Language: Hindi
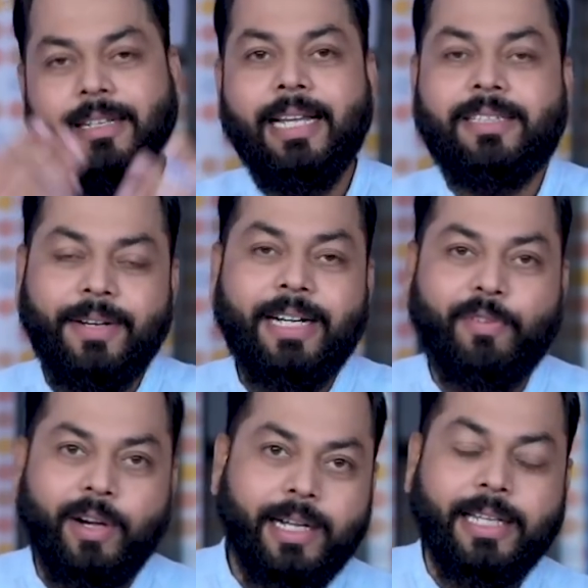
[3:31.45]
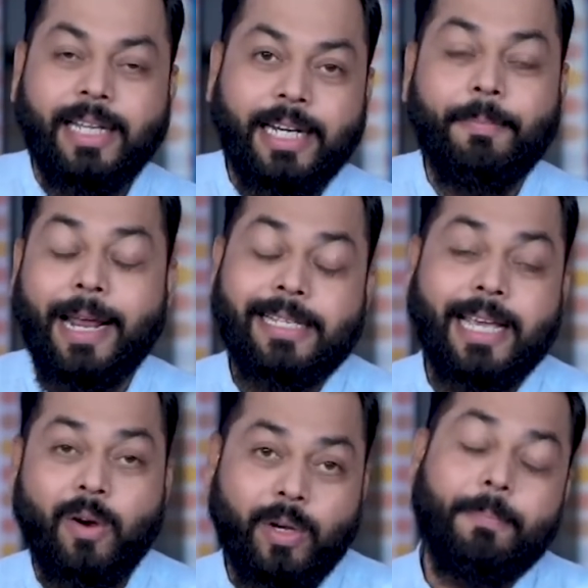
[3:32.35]
लेट्स वेट फॉर इट इधर की प्राइस
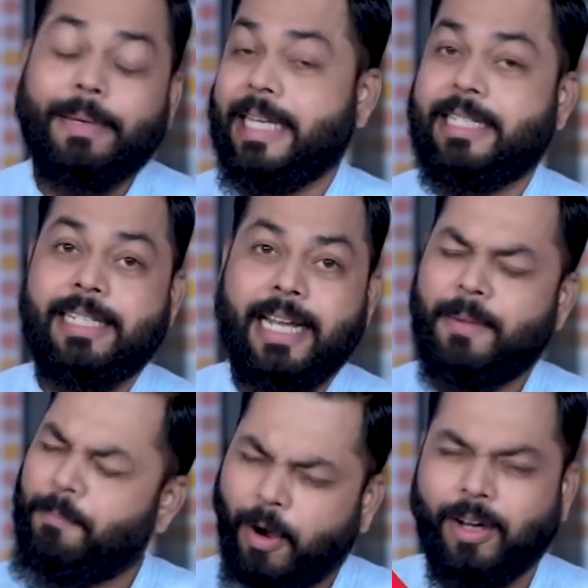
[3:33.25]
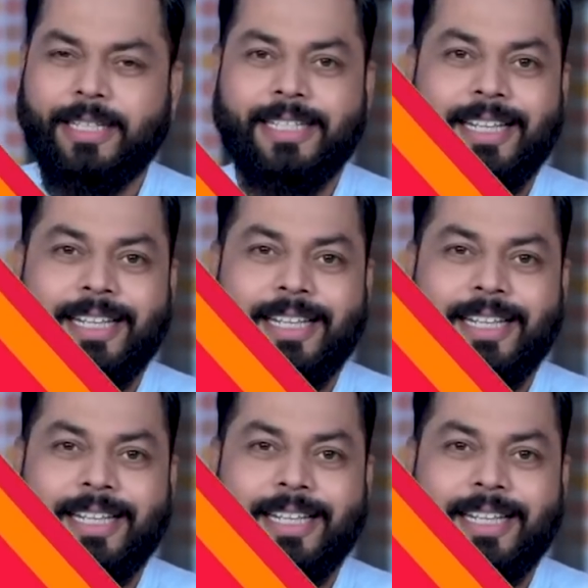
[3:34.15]
क्या होगी पता चल जाएगा बहुत ही